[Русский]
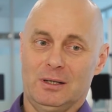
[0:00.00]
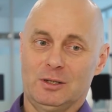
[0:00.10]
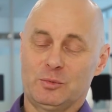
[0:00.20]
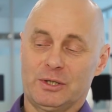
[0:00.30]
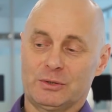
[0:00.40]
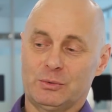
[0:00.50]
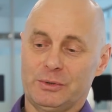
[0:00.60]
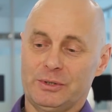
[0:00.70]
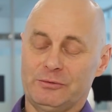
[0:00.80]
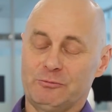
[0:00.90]

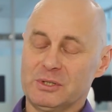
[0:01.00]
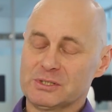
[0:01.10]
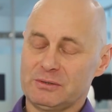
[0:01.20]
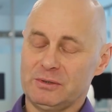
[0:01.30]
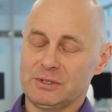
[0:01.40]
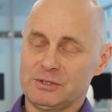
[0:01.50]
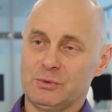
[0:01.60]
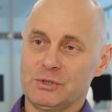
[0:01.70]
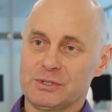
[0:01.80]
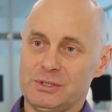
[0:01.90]
лабораторий в Москве на
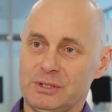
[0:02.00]
сегодняшний